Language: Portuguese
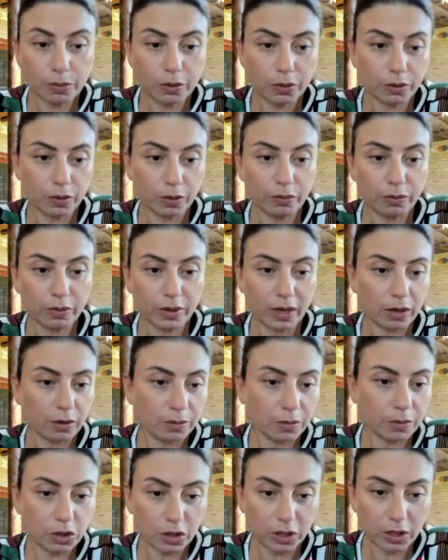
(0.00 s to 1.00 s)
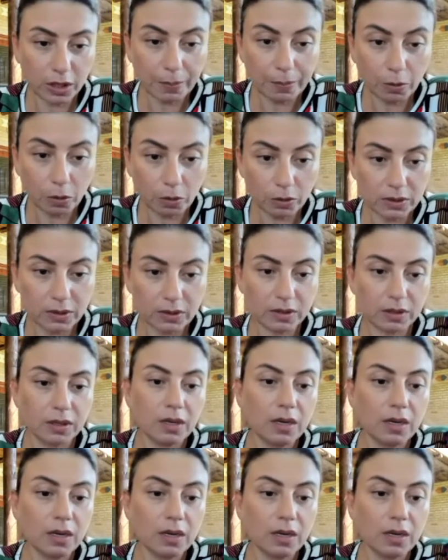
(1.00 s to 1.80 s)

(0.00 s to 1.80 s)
porque eu não quero mexer na prótese.